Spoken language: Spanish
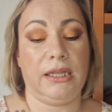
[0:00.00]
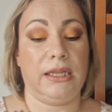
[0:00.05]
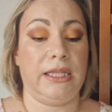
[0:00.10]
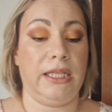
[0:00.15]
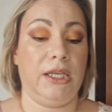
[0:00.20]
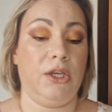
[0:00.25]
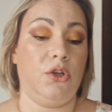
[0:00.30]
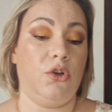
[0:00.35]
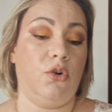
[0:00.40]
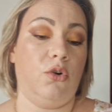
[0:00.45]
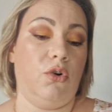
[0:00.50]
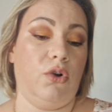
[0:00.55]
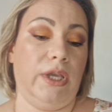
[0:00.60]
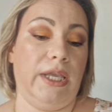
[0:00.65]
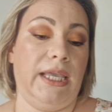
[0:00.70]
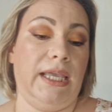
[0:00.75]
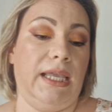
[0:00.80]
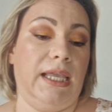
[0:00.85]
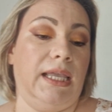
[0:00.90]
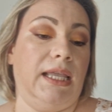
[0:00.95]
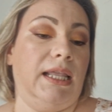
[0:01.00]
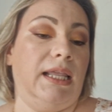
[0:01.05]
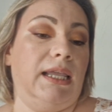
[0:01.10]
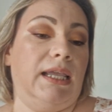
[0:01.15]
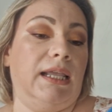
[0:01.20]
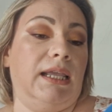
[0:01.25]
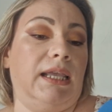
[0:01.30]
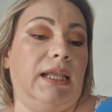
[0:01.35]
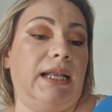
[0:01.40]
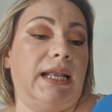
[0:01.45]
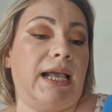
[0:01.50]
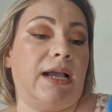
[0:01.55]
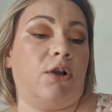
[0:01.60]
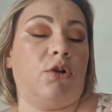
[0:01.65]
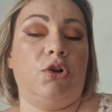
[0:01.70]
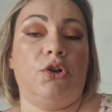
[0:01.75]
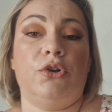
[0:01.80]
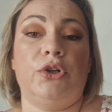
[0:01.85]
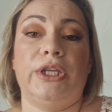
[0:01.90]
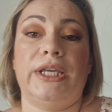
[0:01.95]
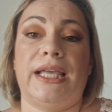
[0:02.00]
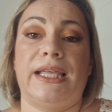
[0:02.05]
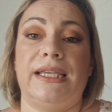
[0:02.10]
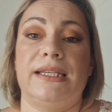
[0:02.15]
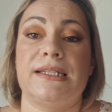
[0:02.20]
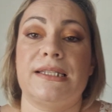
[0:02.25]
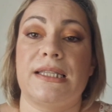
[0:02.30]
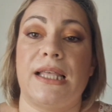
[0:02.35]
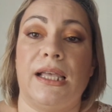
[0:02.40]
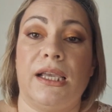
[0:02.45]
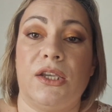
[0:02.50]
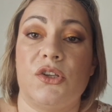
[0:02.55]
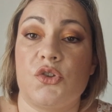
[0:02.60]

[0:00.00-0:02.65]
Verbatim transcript: tengo eh, la colonia esta,